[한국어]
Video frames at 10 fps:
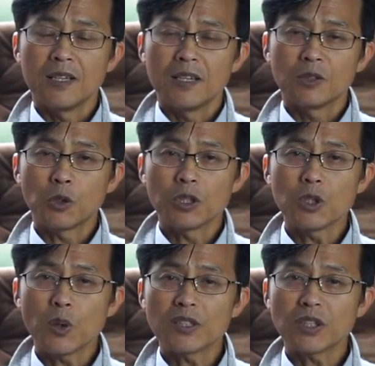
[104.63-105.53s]

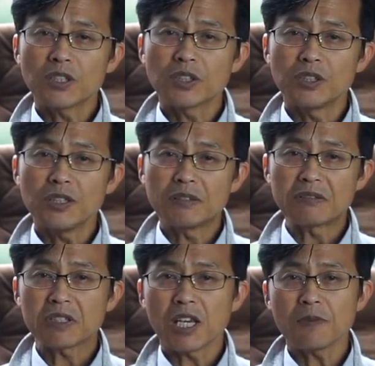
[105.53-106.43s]
동인도 회사에서는
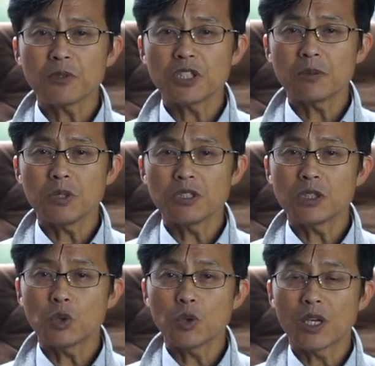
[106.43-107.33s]
케이프
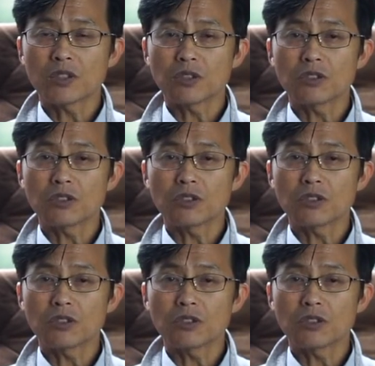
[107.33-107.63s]
식민지를 위해서